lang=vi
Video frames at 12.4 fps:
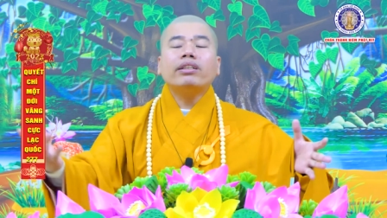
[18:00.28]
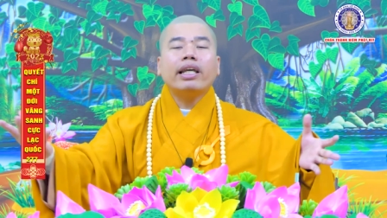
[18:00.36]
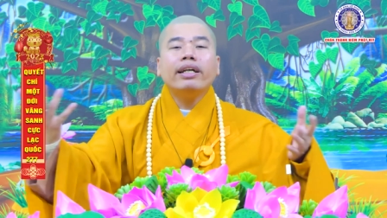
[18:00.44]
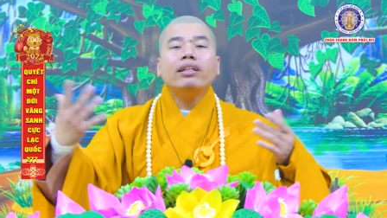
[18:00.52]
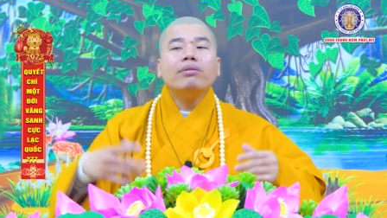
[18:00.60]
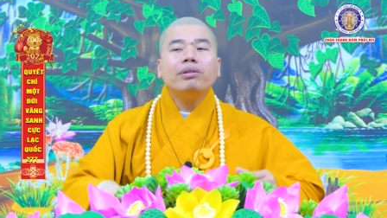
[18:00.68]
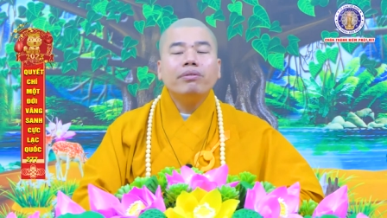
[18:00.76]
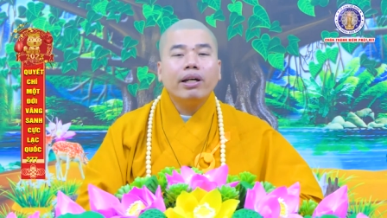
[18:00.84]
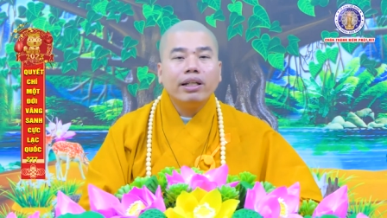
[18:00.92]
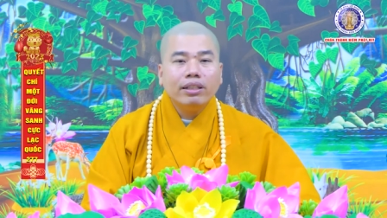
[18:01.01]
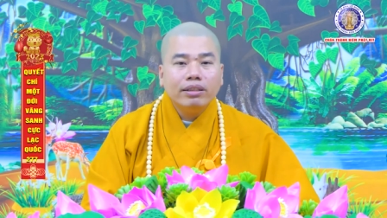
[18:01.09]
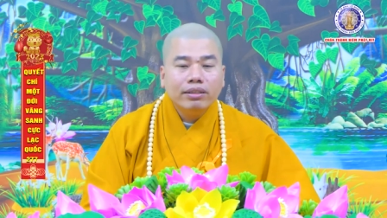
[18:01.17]
phát triển rồi quý
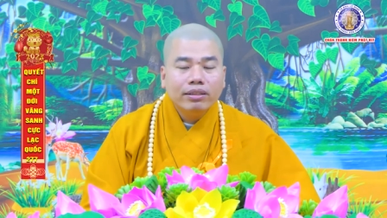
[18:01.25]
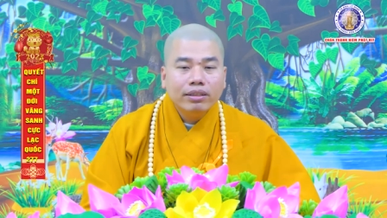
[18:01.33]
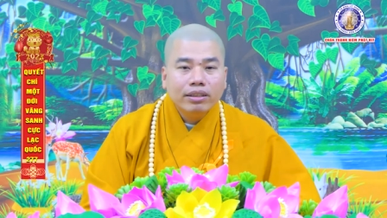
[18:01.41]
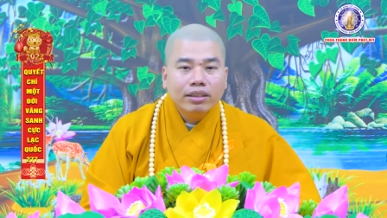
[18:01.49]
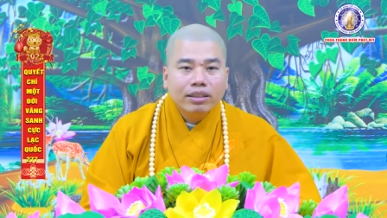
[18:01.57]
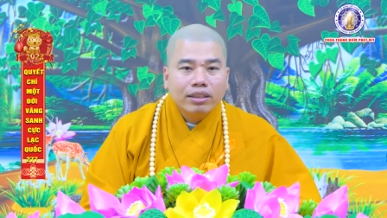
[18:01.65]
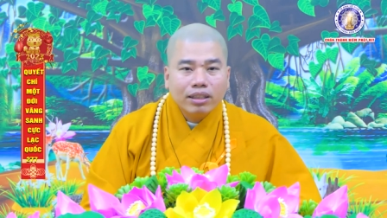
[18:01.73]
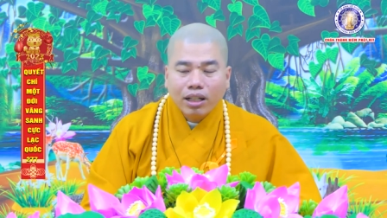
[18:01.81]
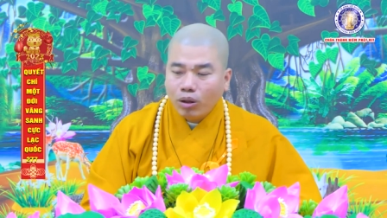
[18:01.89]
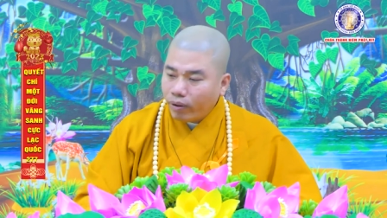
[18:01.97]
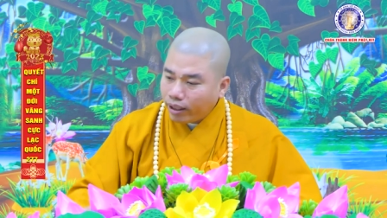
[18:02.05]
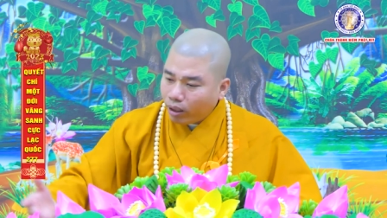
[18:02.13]
vị
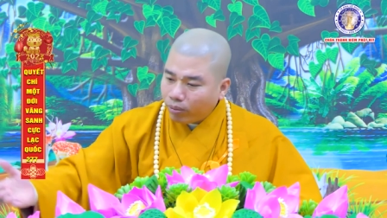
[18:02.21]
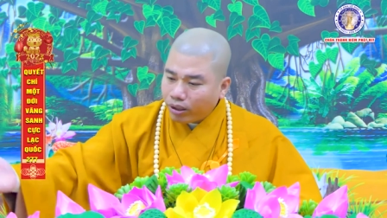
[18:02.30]
nó đâu phải